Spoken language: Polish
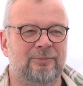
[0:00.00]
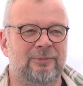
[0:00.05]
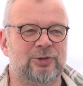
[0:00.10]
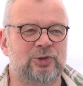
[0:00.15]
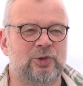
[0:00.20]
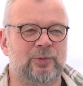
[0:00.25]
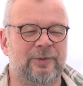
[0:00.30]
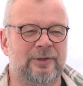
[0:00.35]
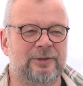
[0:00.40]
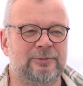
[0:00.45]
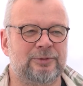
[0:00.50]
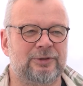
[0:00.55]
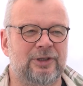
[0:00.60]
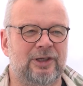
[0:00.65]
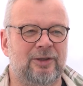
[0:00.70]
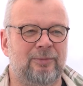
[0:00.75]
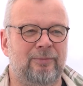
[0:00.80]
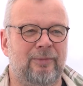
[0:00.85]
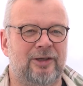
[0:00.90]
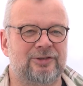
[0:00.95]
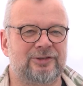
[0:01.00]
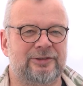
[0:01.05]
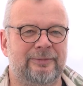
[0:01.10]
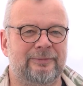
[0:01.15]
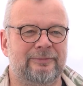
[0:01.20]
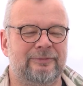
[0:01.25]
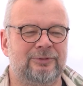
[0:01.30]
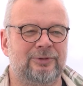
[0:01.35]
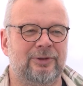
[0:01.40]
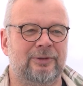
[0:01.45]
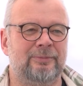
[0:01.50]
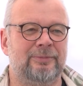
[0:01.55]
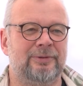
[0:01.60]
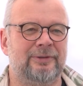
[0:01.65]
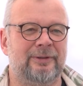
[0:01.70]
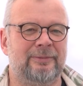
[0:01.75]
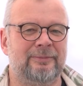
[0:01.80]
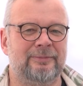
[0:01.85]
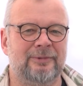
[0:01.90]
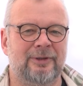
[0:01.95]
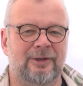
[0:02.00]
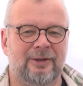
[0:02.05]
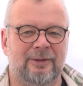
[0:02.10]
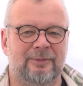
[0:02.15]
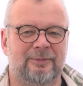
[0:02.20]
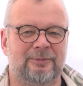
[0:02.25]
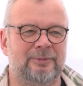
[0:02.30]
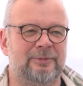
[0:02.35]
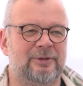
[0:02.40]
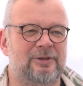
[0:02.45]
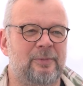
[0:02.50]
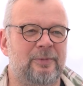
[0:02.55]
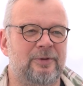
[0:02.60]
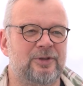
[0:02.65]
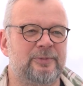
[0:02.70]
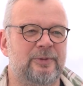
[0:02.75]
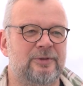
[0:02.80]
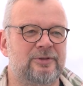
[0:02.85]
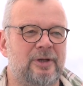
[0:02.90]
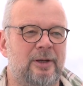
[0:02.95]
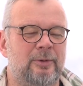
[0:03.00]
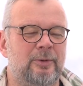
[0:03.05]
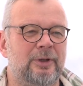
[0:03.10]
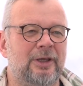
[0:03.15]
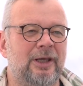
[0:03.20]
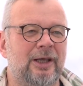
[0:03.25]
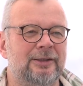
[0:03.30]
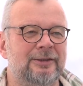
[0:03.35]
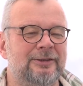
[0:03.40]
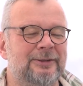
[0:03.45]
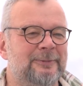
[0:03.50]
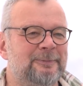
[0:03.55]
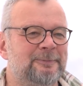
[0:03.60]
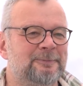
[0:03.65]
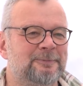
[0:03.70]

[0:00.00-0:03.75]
Biskupiec był takim miastem, w którym byłem, można powiedzieć, spędzałem weekendy